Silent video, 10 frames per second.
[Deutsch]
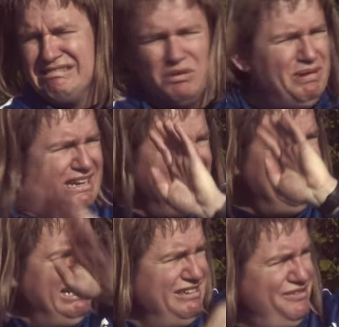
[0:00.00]
Wobei, das
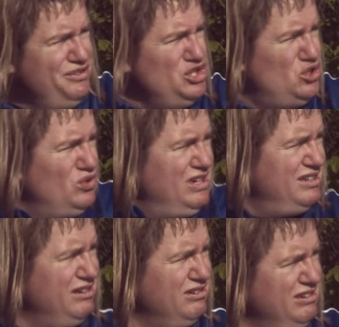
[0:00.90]
langt für die
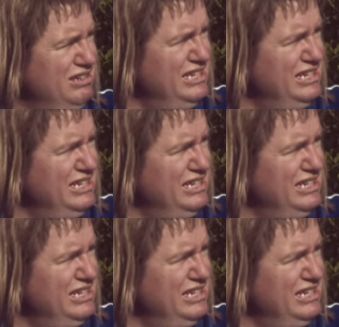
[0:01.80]
Stuttgarter auch noch.